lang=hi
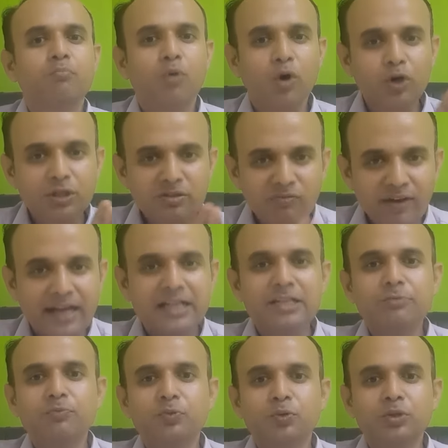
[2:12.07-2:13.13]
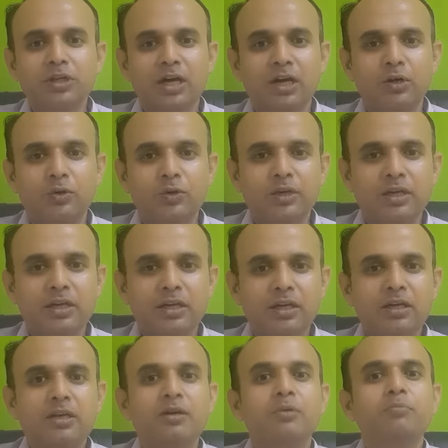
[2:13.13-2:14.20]
बहुत फैटी फूड खाओगे
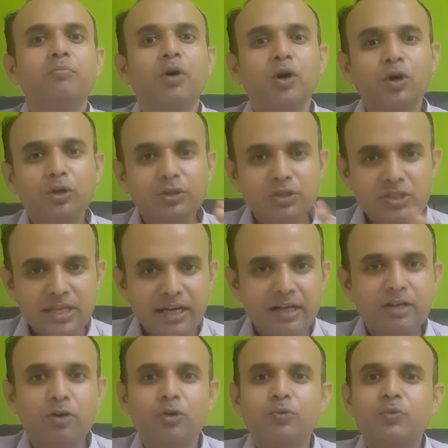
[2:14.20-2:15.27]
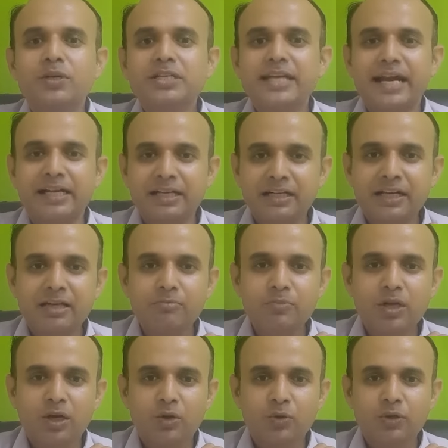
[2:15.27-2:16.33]
बहुत सारा नॉनवेज एट अ टाइम
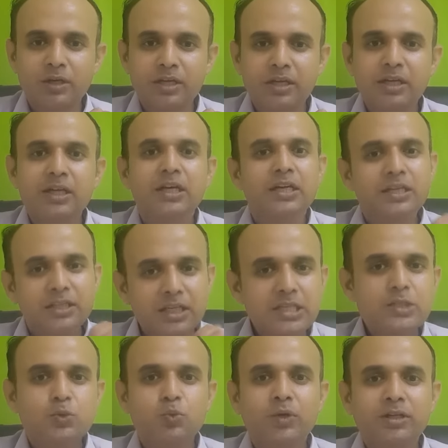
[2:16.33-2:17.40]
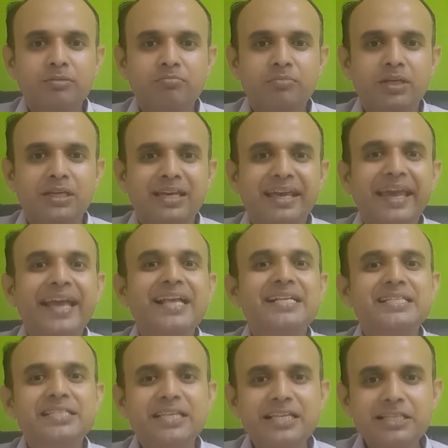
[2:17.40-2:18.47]
खाओगे इस वक्त में
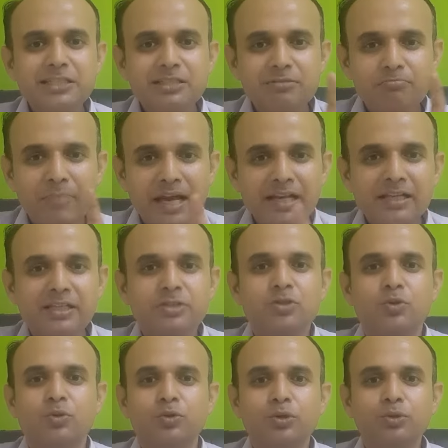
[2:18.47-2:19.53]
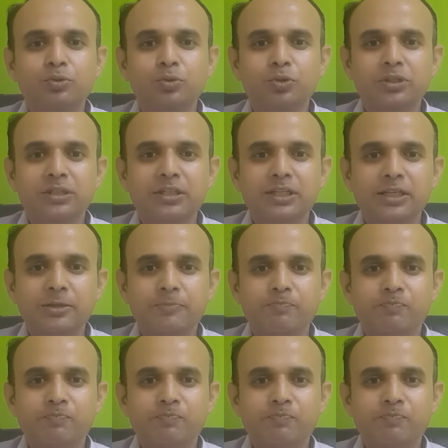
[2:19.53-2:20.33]
एक्सेस बाइल की ज़रूरत होती है